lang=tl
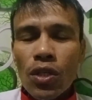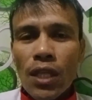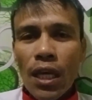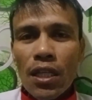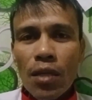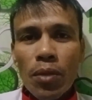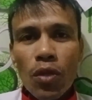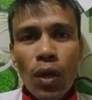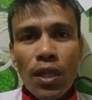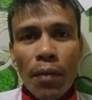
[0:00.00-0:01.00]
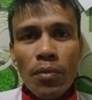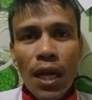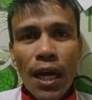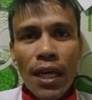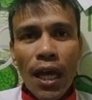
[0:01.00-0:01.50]
sa individual time
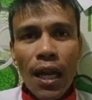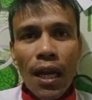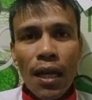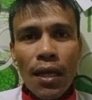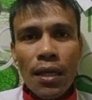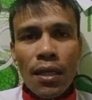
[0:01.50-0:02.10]
trial.